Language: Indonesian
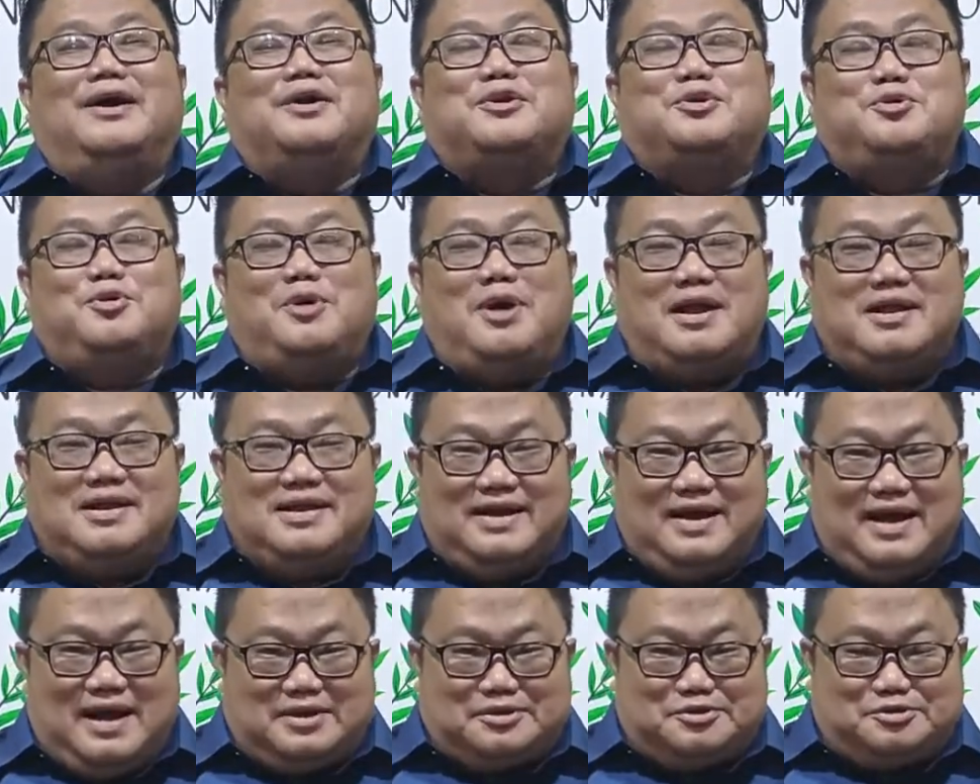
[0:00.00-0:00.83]
ruang
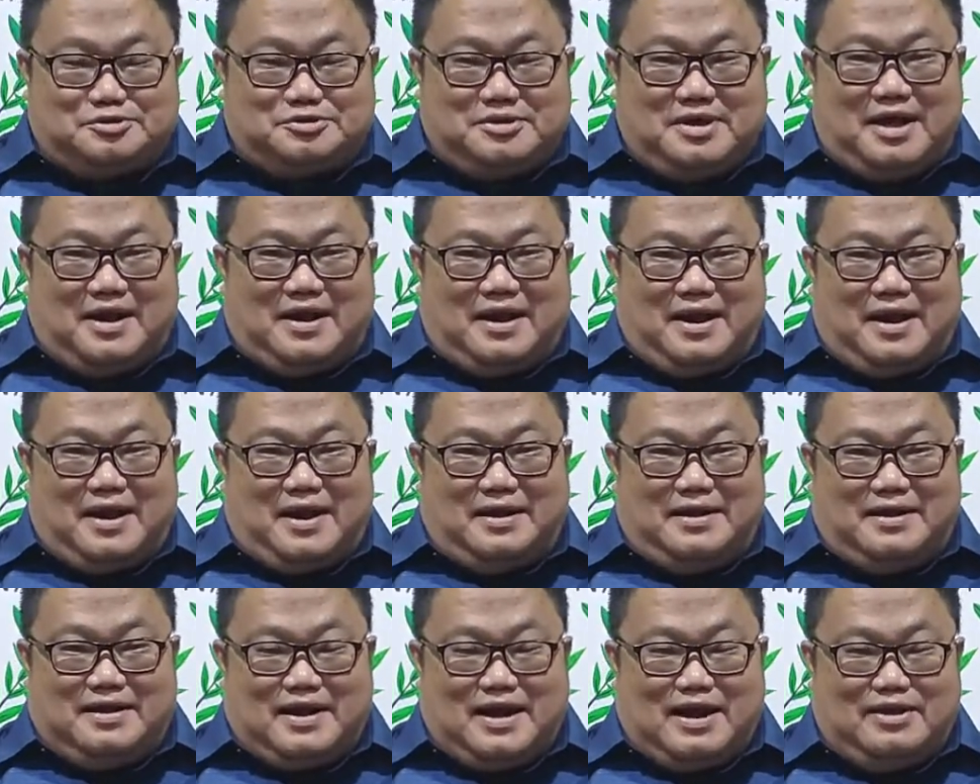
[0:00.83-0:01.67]
dengar saudara
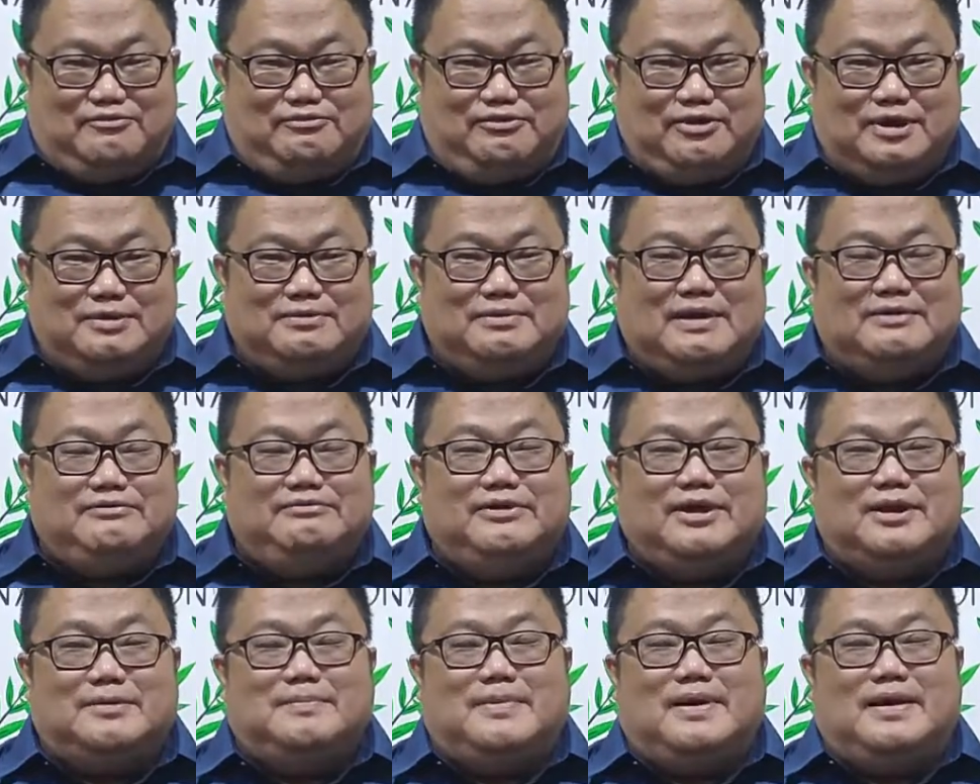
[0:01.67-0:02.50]
dengan
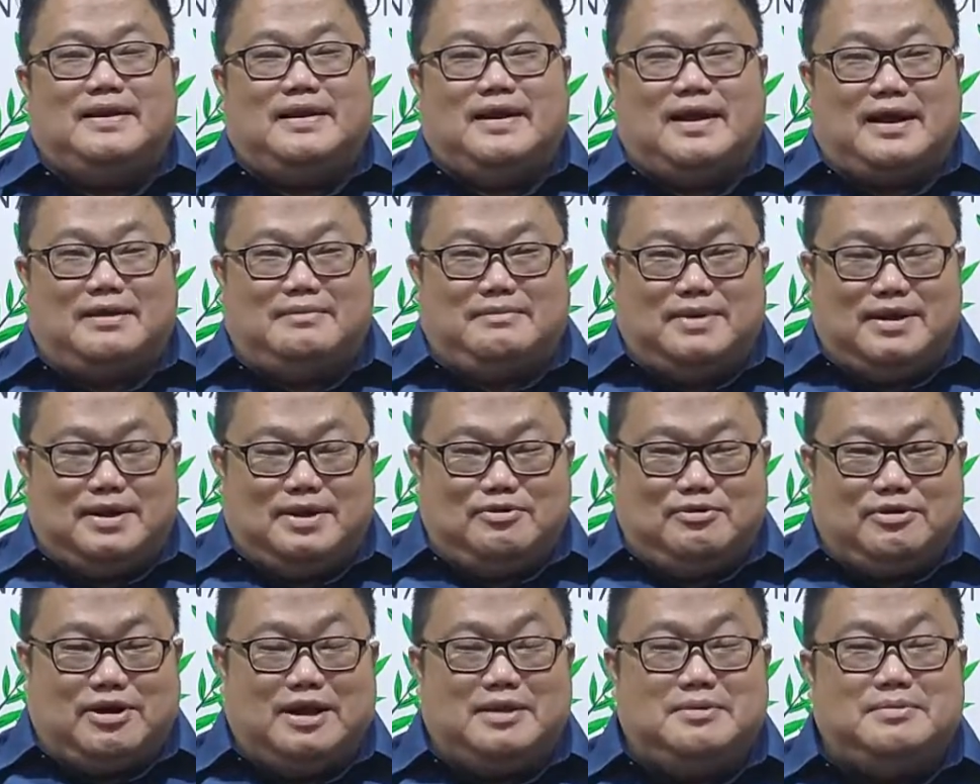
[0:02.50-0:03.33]
firman-firman yang akan
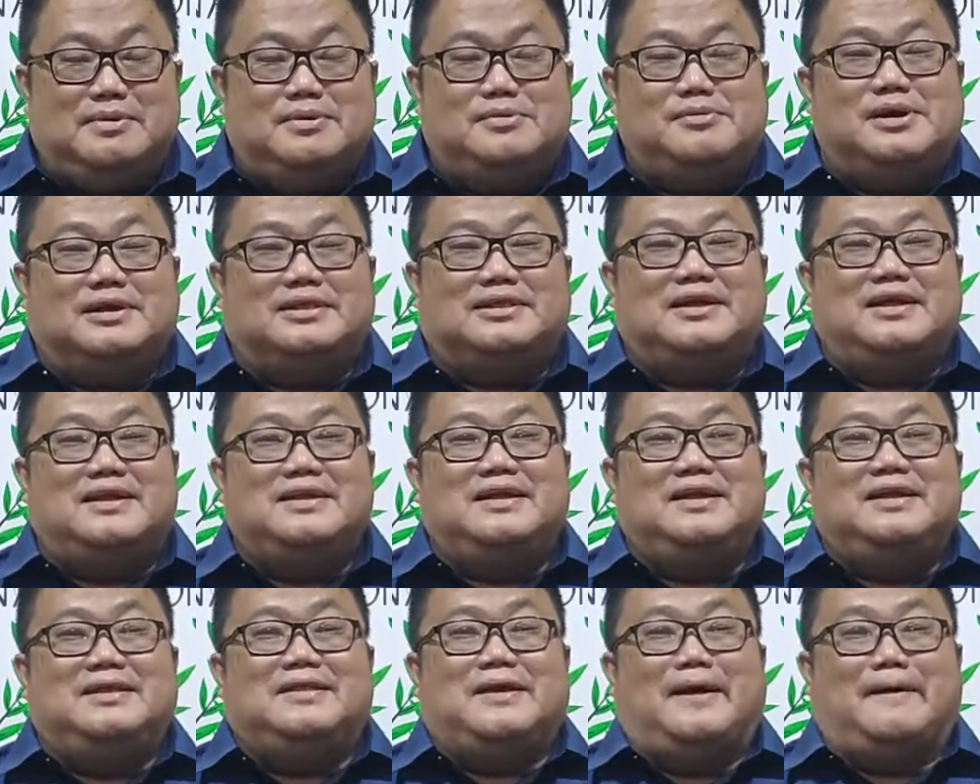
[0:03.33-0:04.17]
meneguhkan dan menguatkan
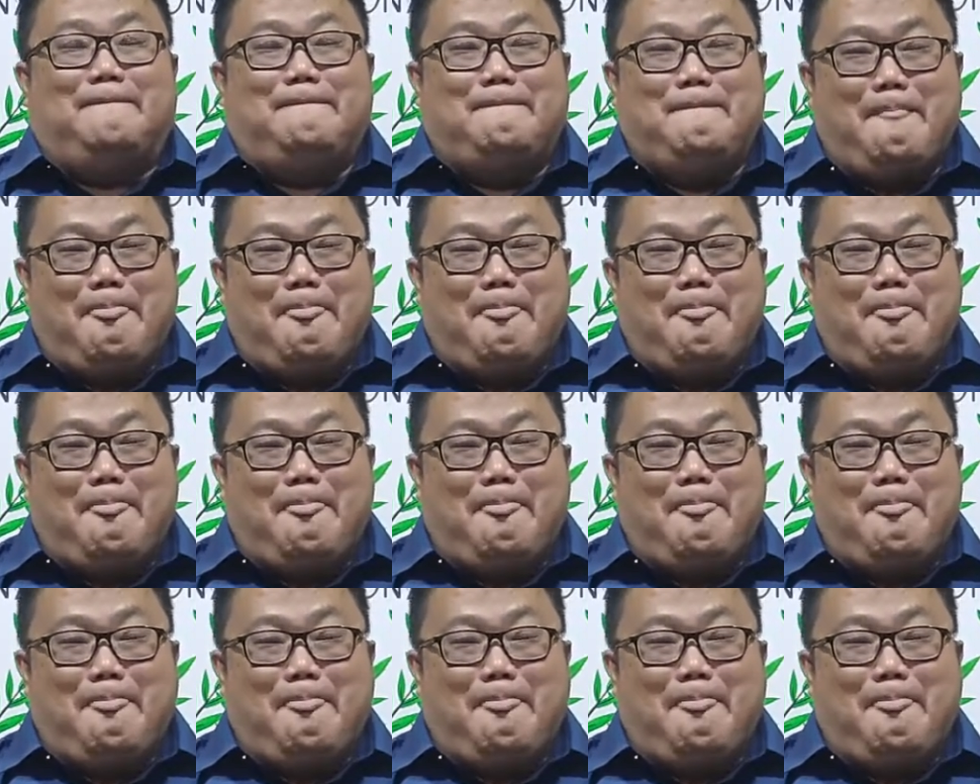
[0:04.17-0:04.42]
kita.